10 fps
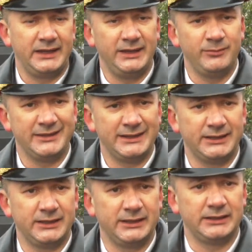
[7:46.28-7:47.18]

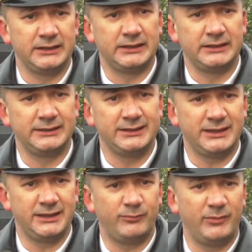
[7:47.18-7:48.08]
именно э,
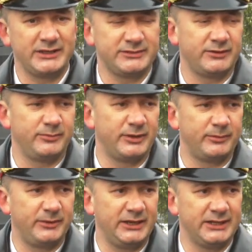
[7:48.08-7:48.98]
на массовых
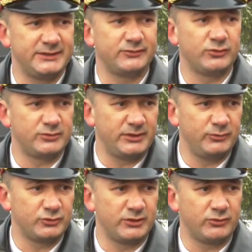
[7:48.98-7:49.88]
мероприятиях, в том числе
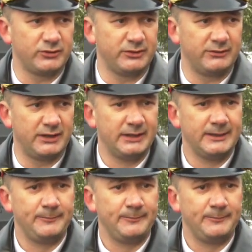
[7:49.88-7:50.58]
международного